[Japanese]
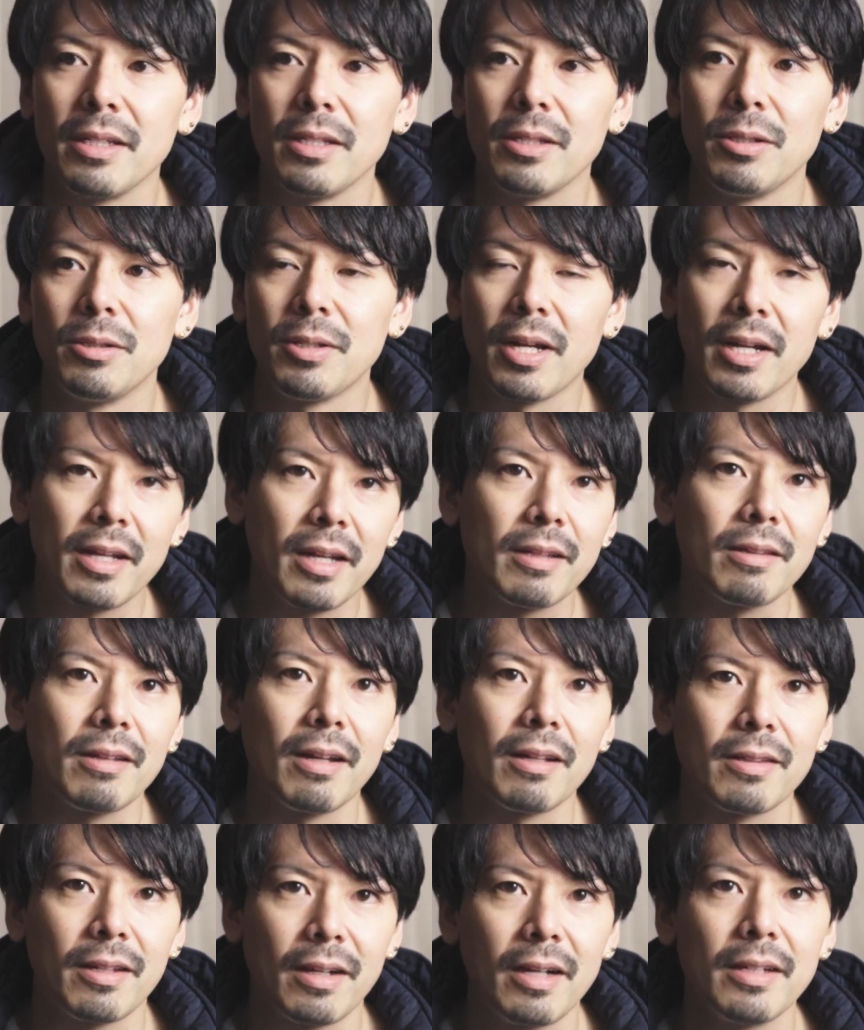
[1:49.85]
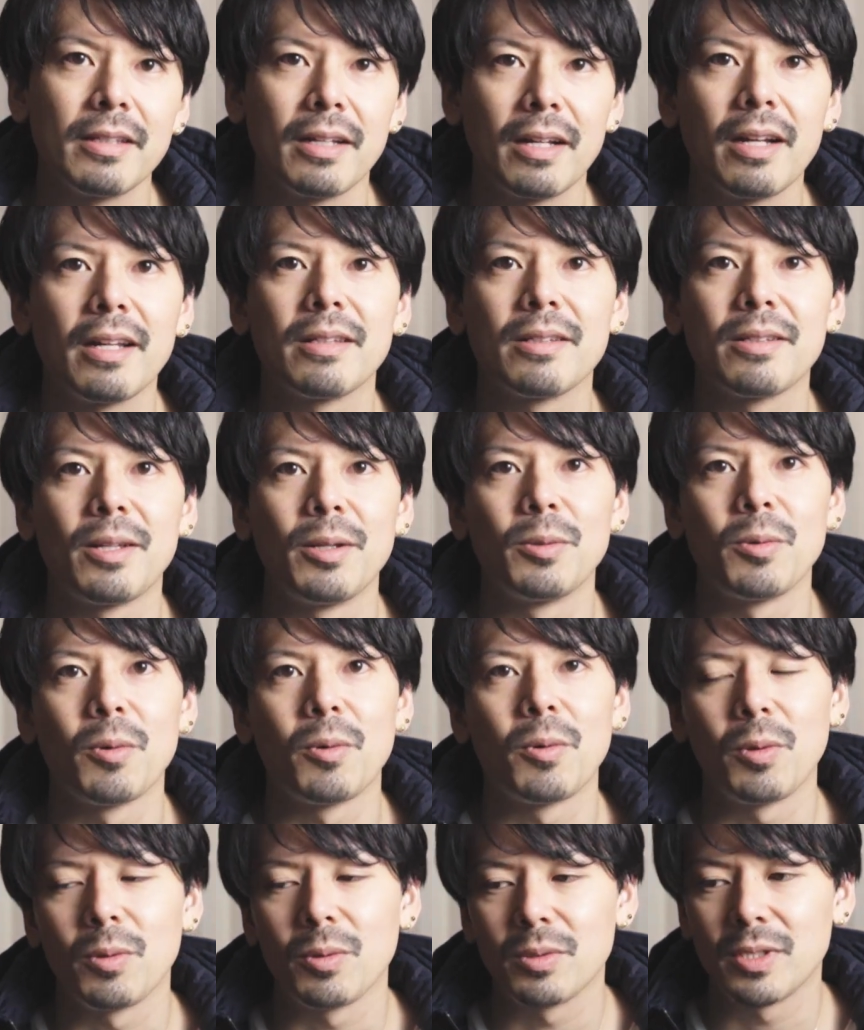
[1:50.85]
言うだけあってあったかいんだなっていうのを
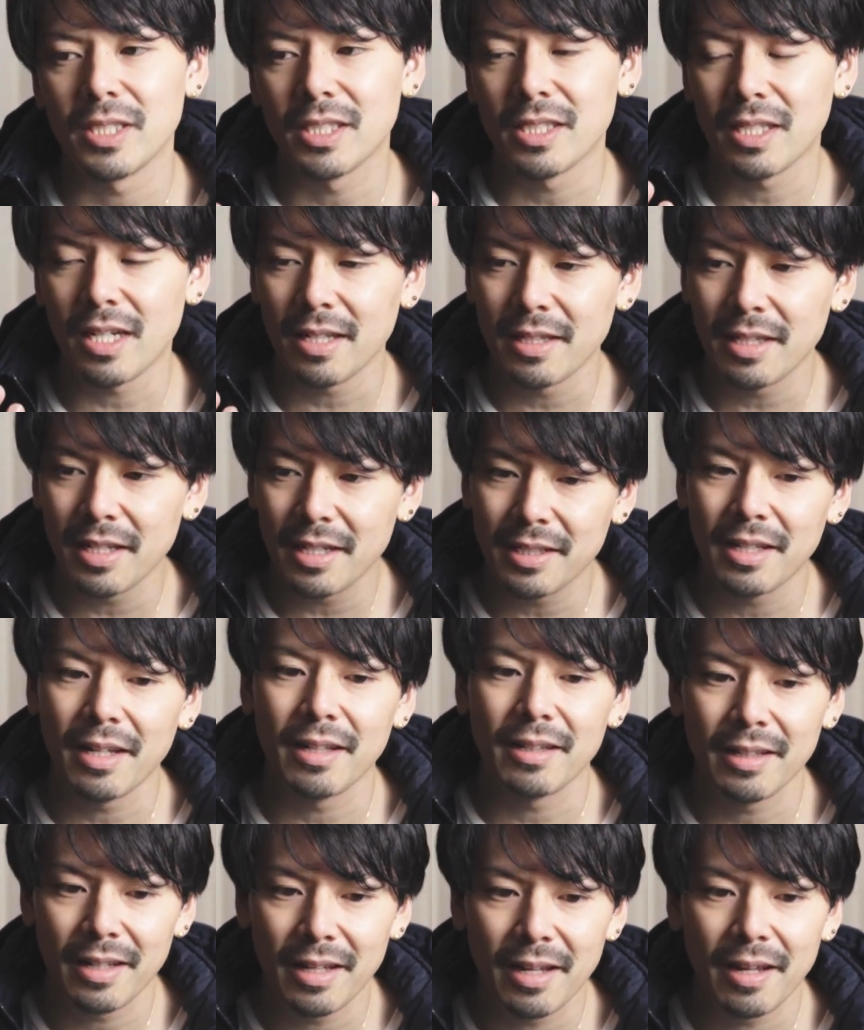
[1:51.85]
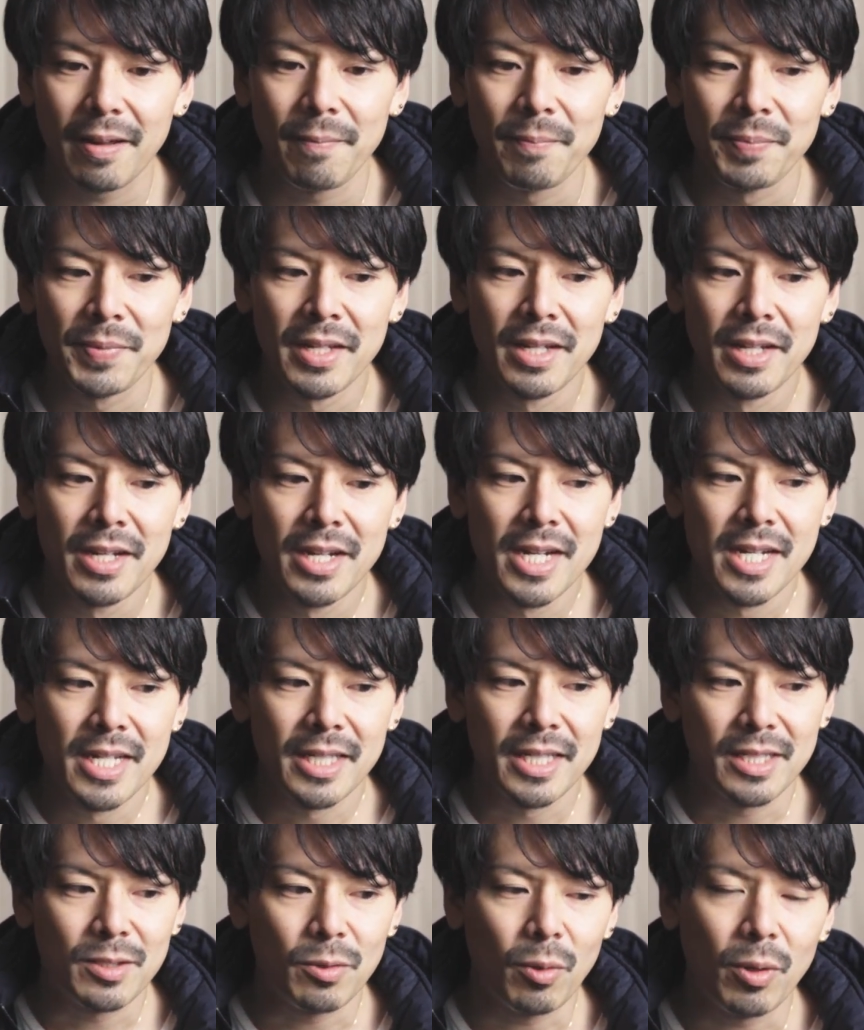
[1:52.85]
こう、実感できたんで、
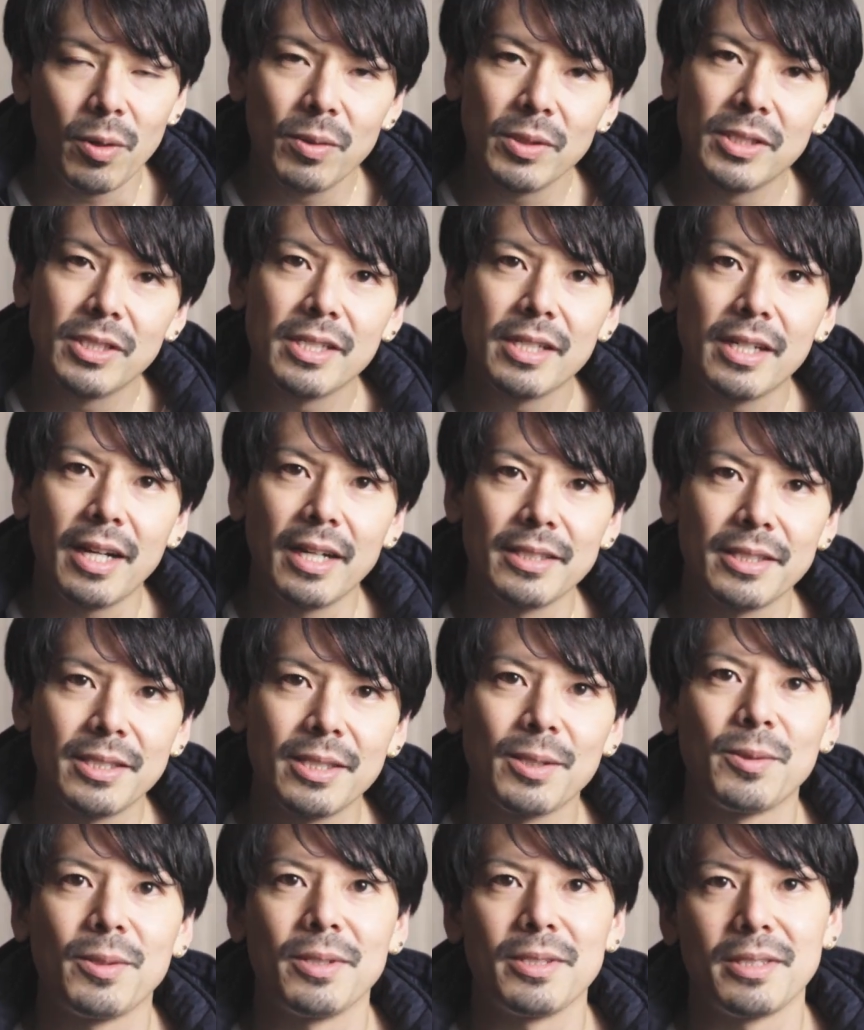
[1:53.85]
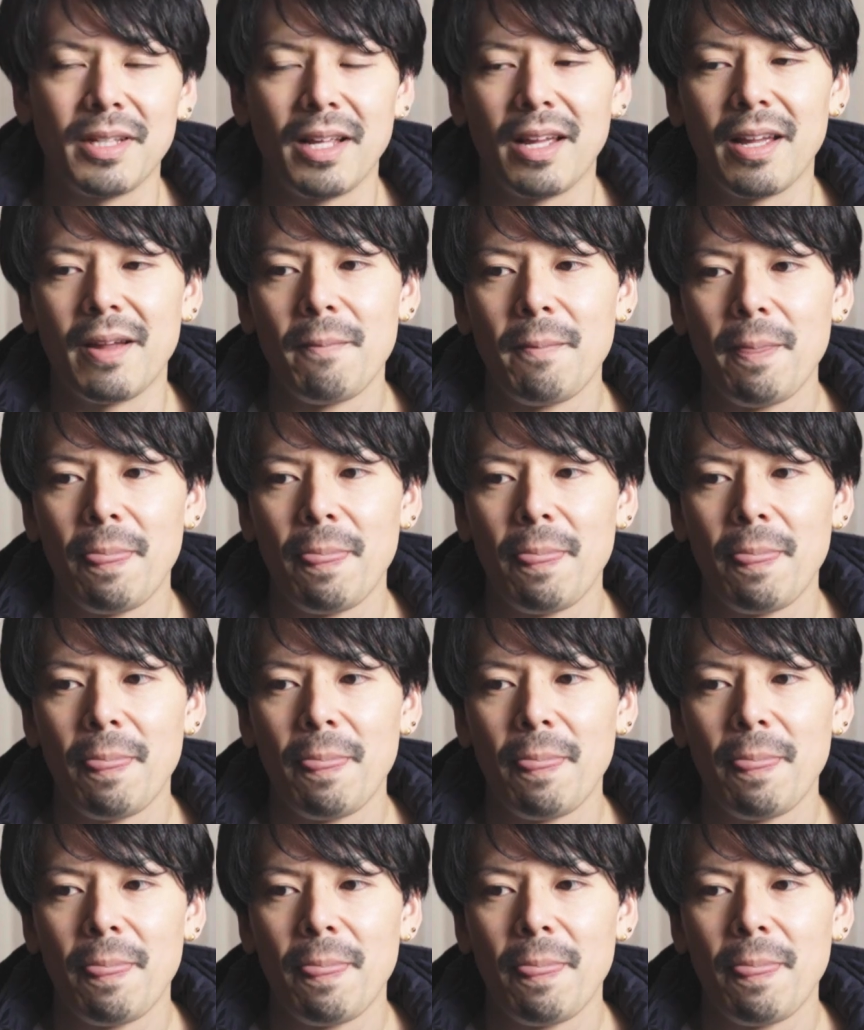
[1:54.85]
で、それを実感しちゃうとですね、